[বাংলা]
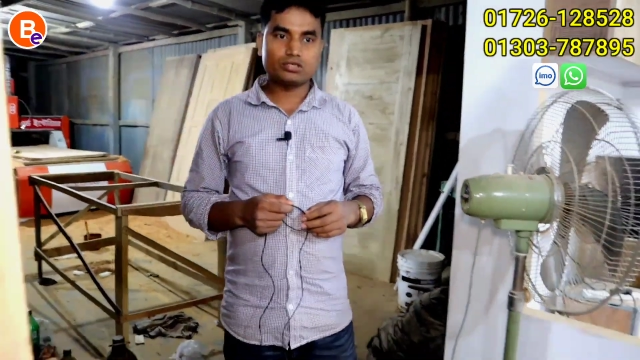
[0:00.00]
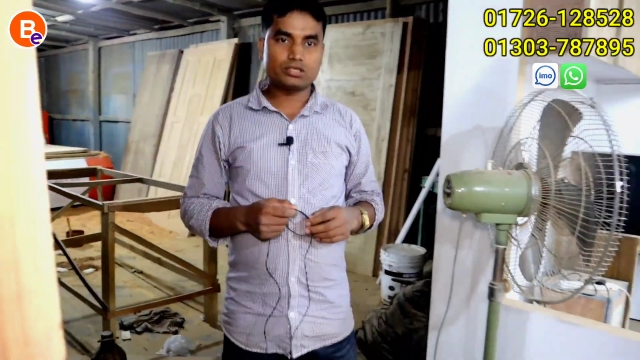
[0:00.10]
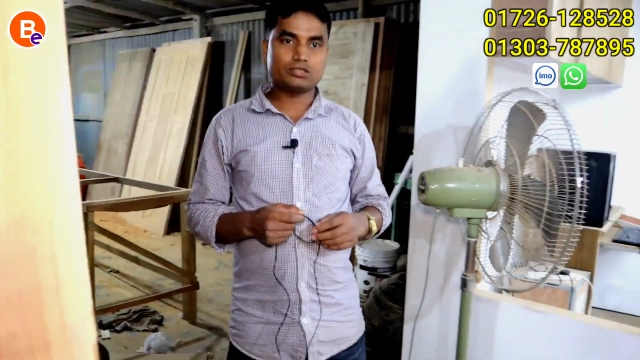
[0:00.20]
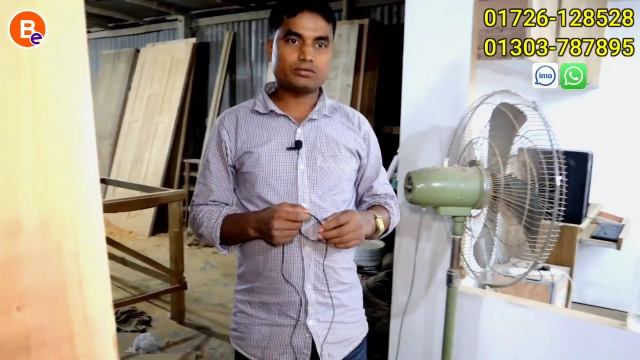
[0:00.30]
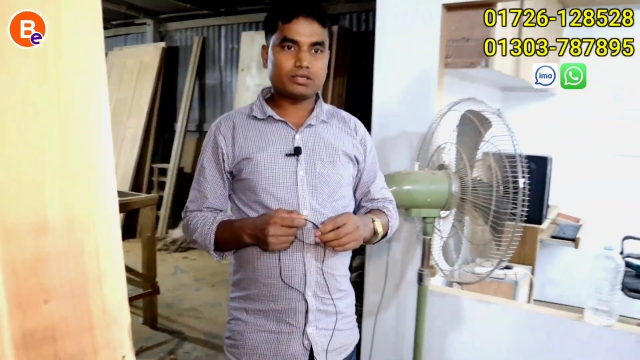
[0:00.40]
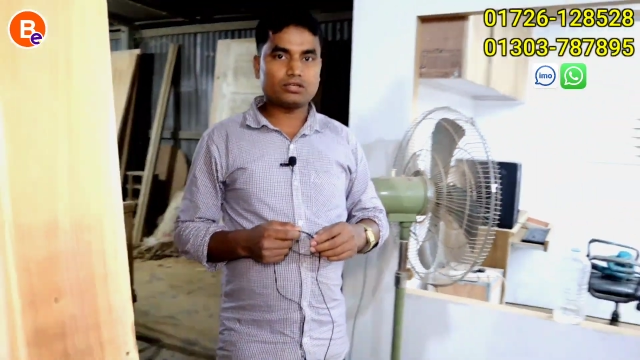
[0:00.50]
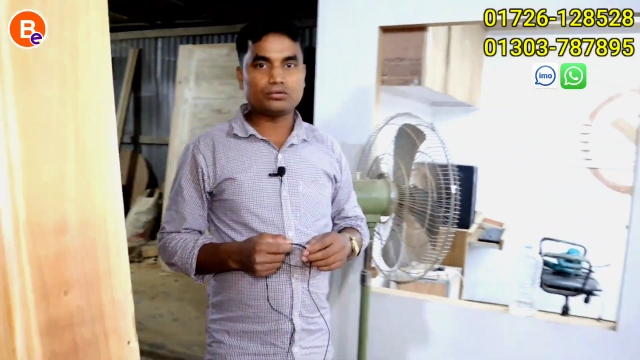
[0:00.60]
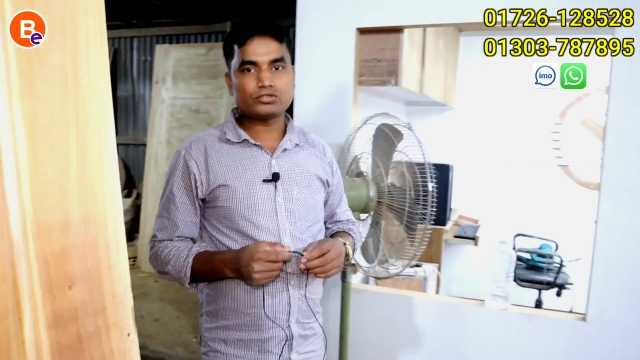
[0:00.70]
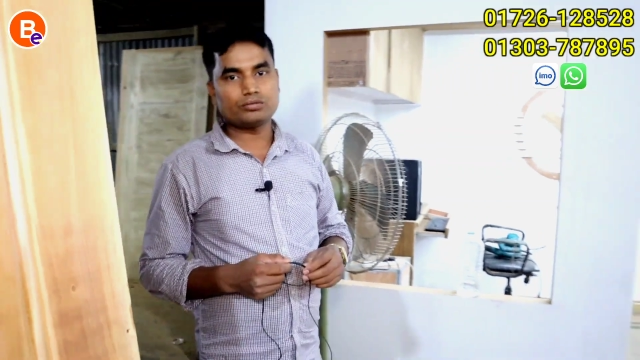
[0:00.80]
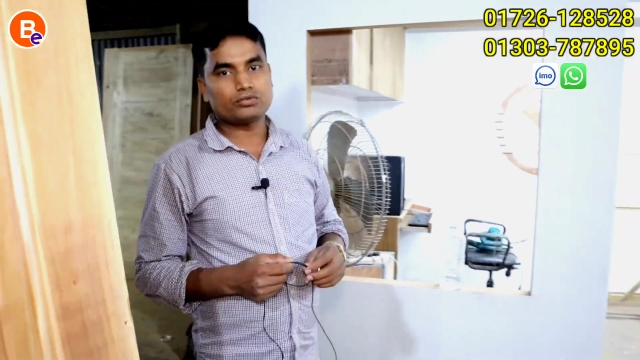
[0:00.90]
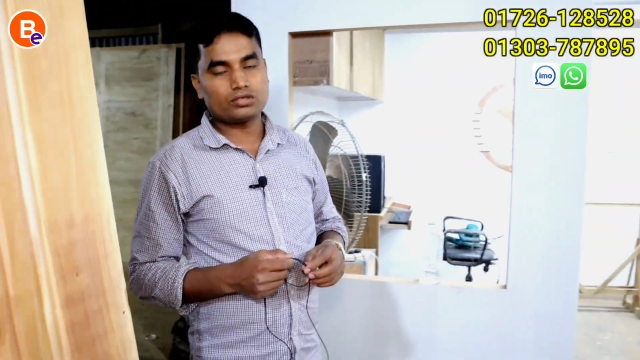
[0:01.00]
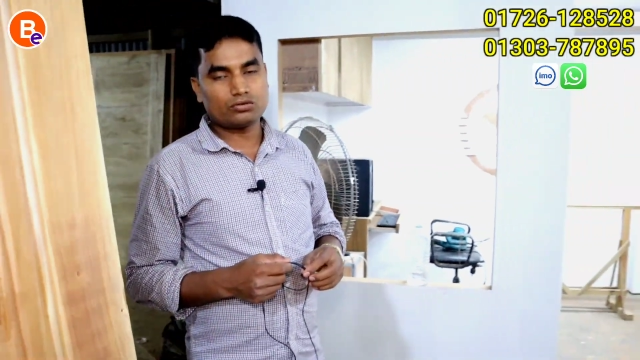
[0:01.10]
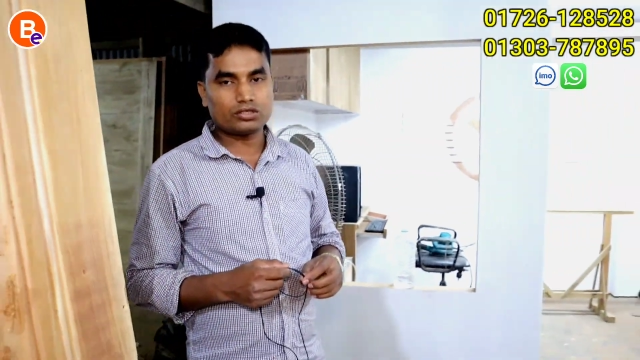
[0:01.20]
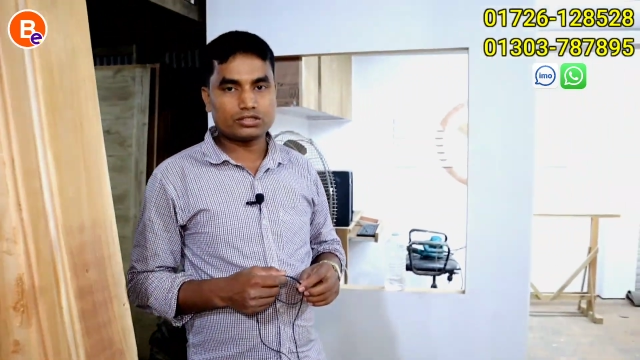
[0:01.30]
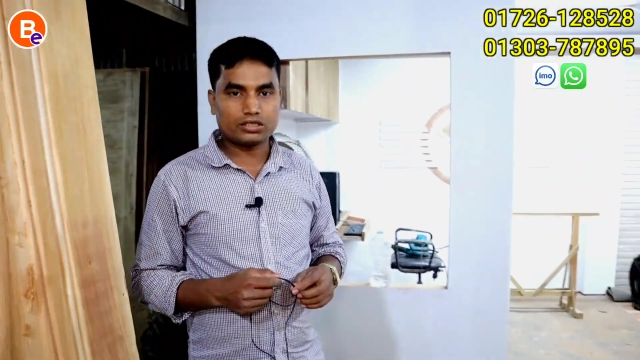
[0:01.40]
শুনে কিনতে পারলে অবশ্যই
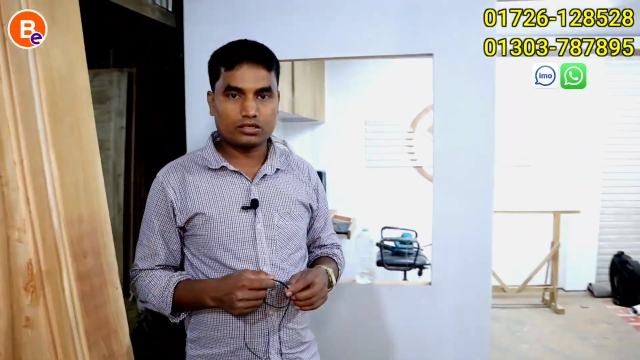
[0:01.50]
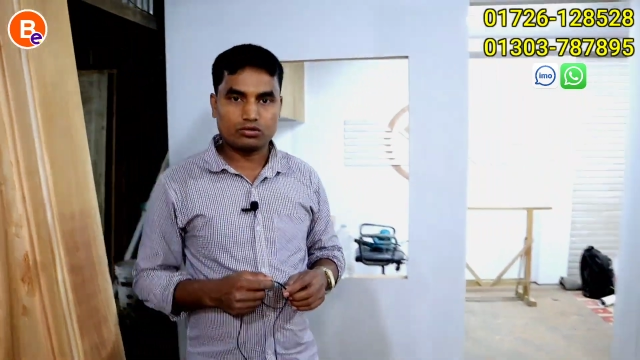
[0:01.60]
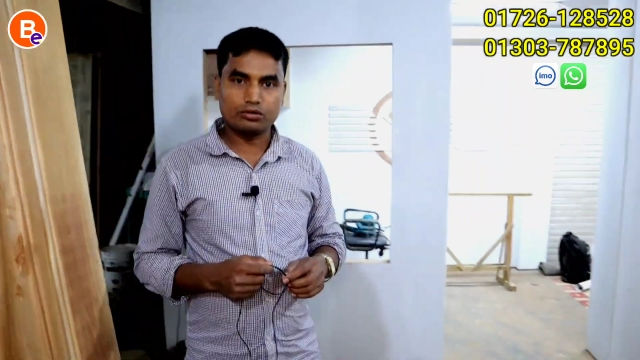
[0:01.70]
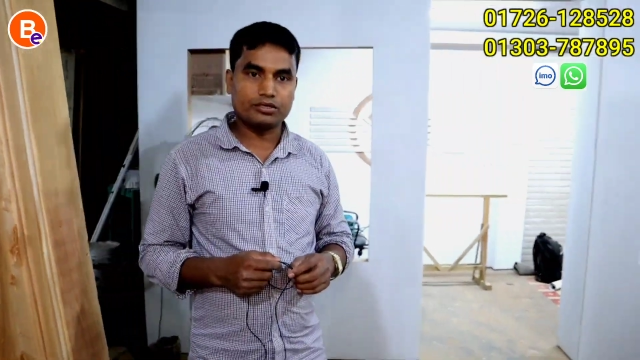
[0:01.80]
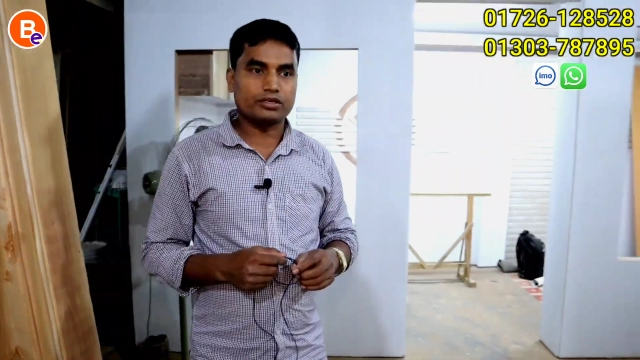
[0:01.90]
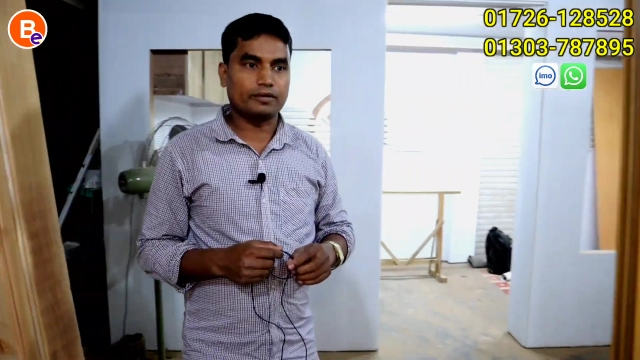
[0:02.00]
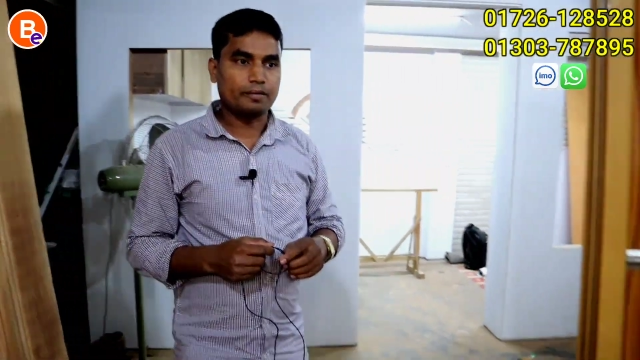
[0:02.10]
প্রতারণার শিকার হবেন না